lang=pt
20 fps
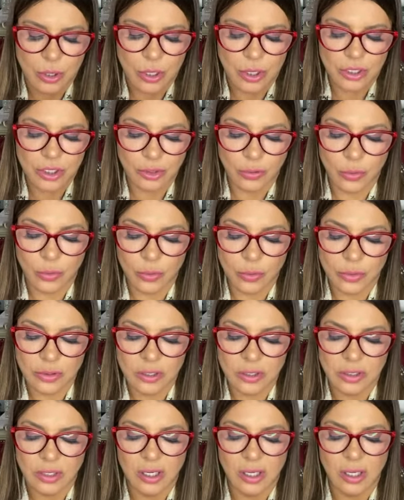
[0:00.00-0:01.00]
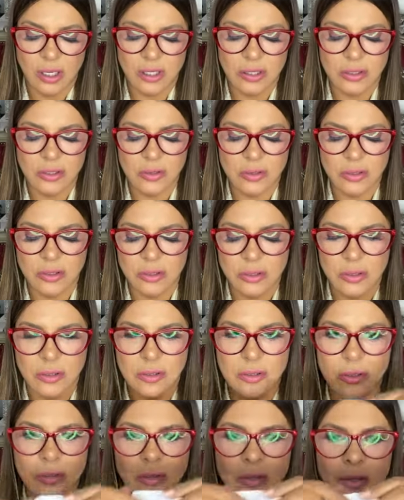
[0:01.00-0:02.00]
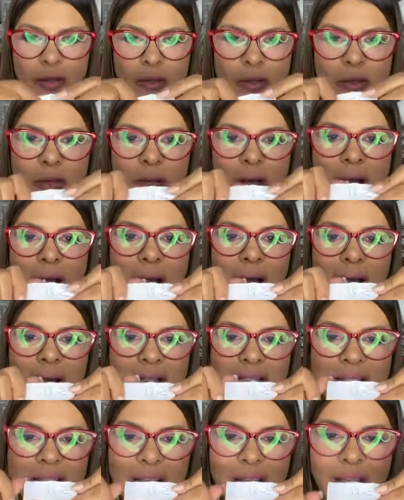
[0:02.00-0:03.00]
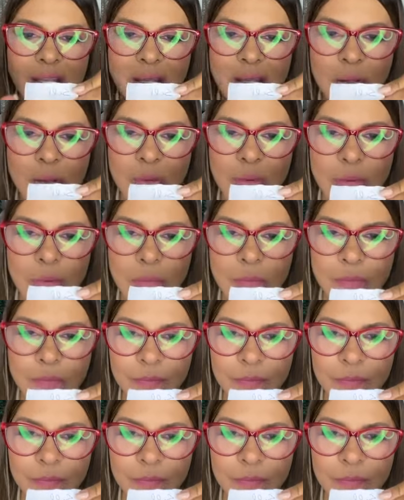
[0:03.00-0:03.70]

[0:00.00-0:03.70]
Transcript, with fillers: Eu já tô com os endereços. A Sil.